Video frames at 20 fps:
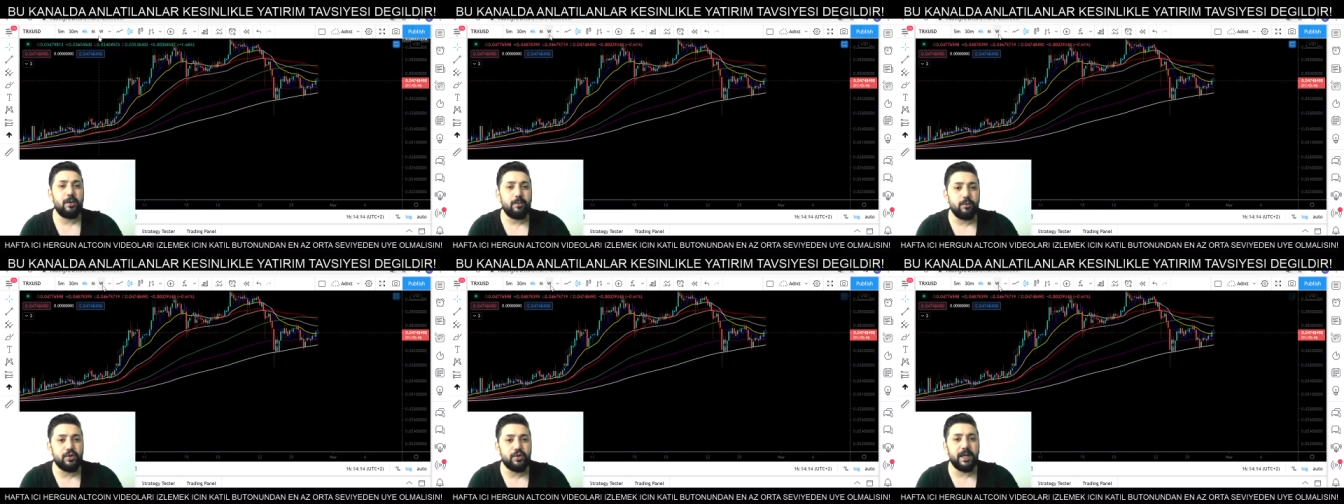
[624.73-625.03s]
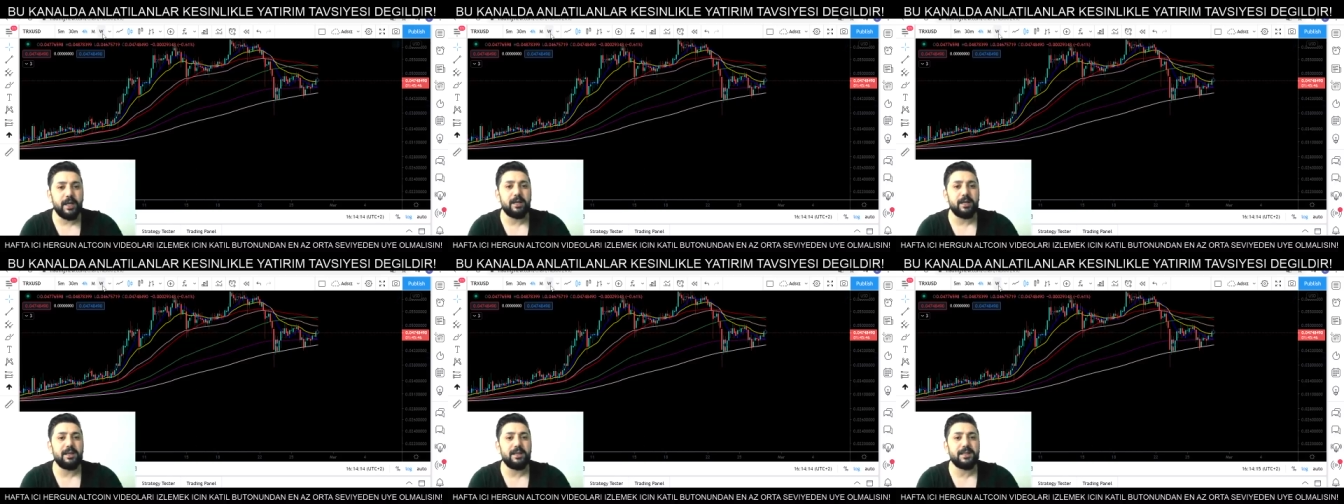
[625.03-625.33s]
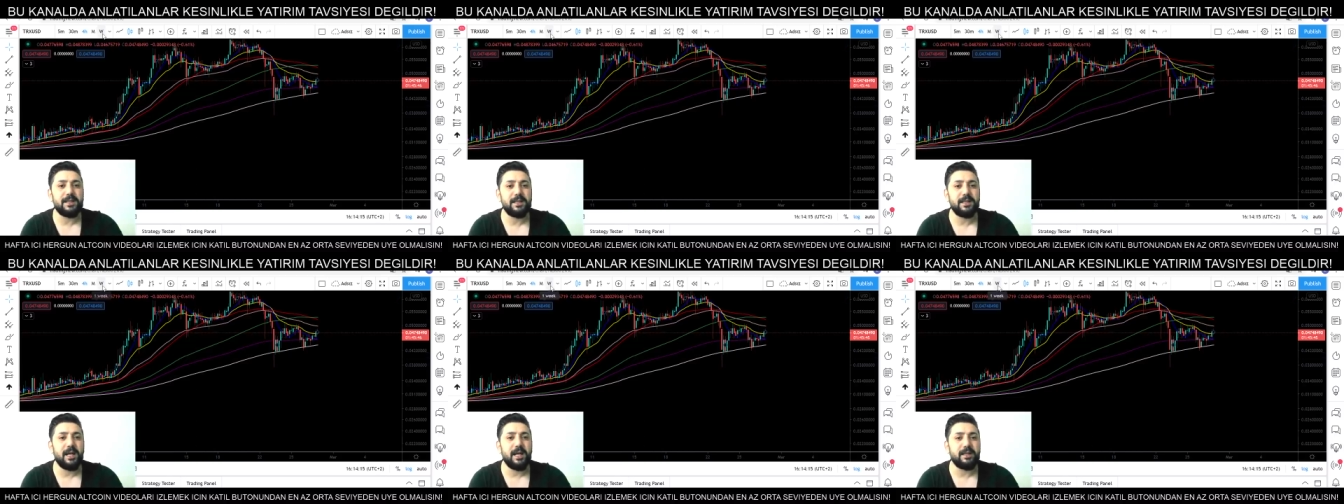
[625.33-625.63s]
Bu şekilde
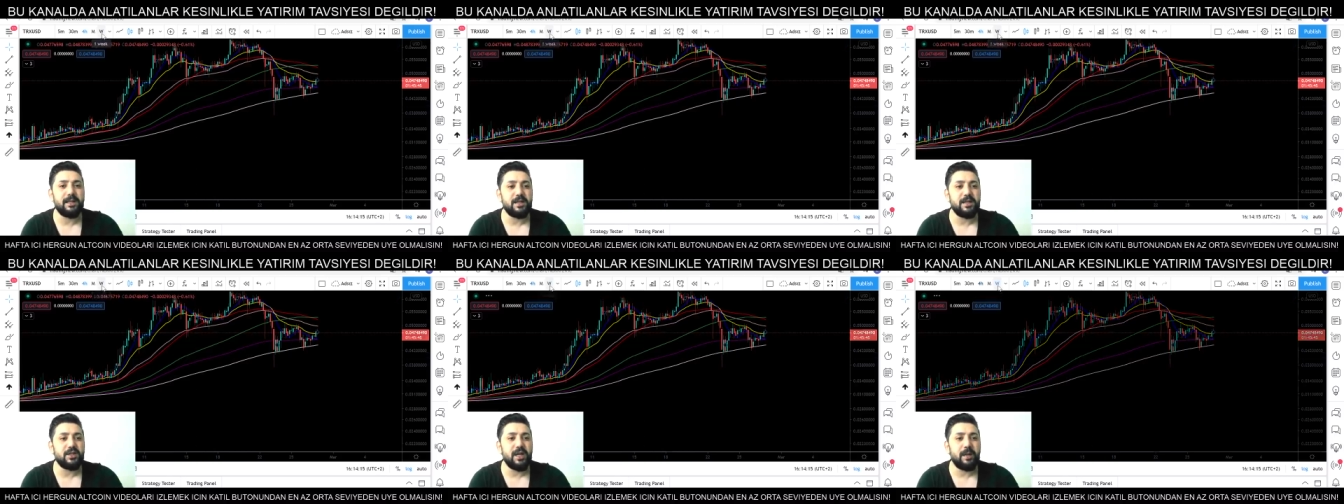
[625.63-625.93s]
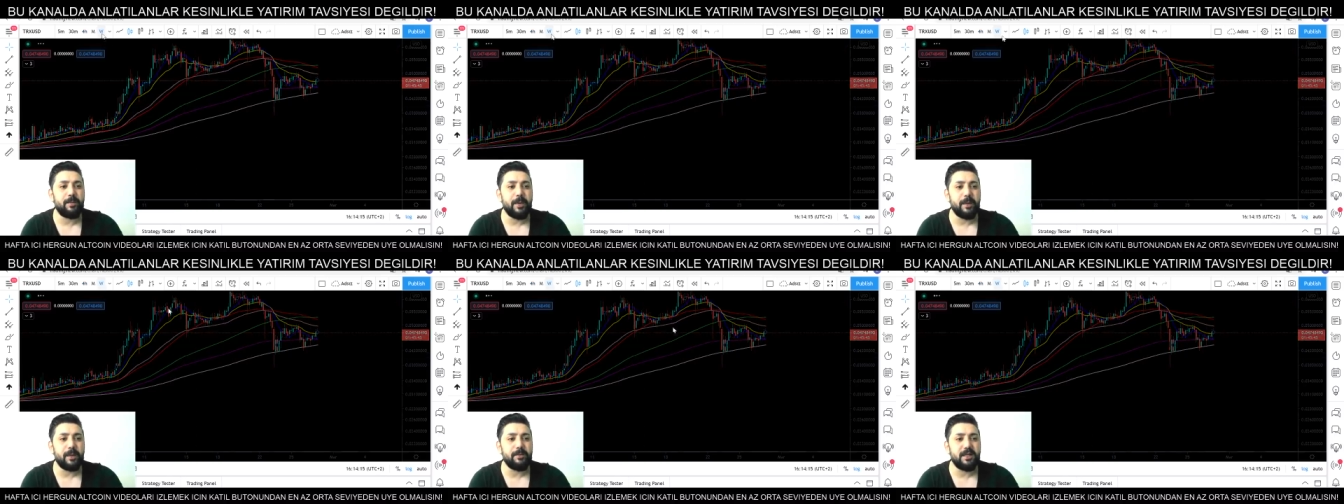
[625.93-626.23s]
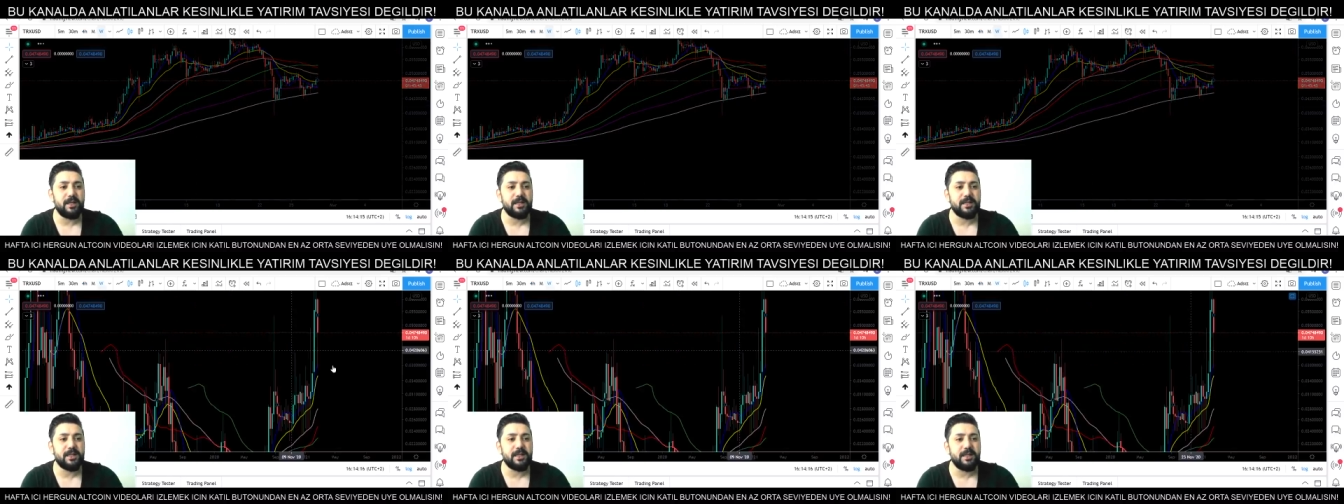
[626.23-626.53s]
strateji
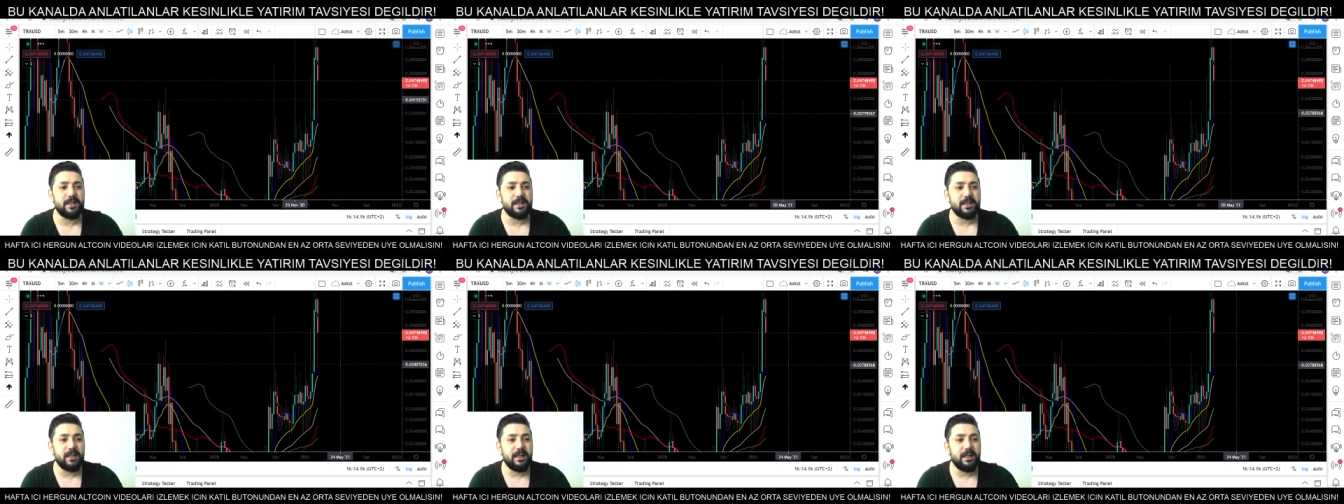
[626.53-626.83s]
yapabilirsiniz.